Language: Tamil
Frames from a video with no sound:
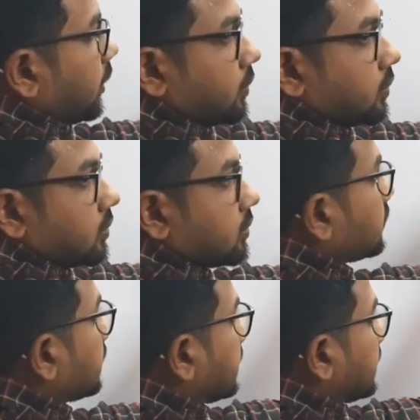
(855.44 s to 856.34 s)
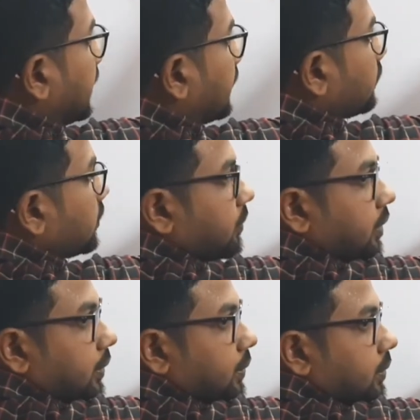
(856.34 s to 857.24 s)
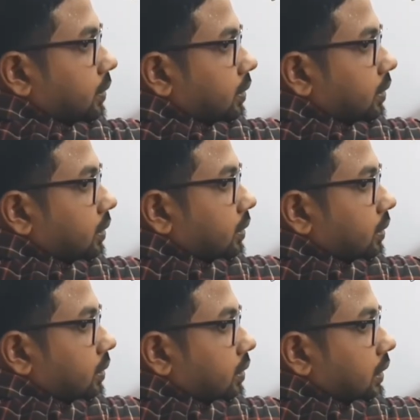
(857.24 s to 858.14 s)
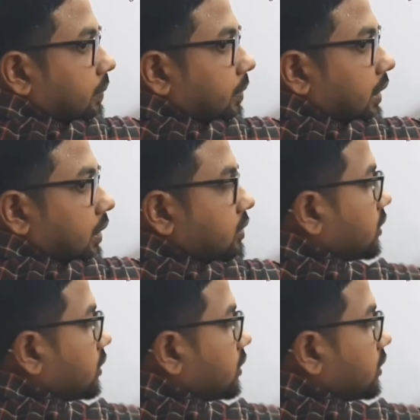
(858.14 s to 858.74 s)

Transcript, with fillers: ஆயிரும் இந்த ஆங்கிள் வந்து இப்படி ஆயிரும் அப்போ என்ன ஆயிரும்